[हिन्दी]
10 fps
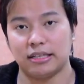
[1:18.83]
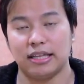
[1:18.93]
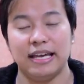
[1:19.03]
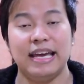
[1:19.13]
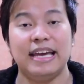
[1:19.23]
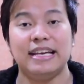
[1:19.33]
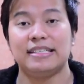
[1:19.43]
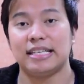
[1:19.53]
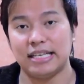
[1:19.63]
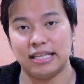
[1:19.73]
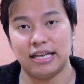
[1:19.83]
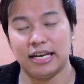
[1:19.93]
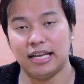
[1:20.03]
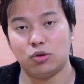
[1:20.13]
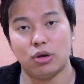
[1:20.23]
सकते हैं इससे ज़्यादा
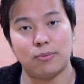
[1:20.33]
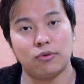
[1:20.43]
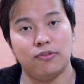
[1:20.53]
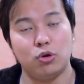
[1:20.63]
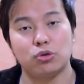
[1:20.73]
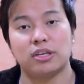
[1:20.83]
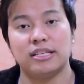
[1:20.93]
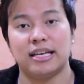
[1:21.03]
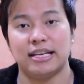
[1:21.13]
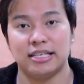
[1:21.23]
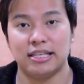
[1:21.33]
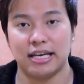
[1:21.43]
नहीं तो आपको वीडियोज़ कई सारे ऐसे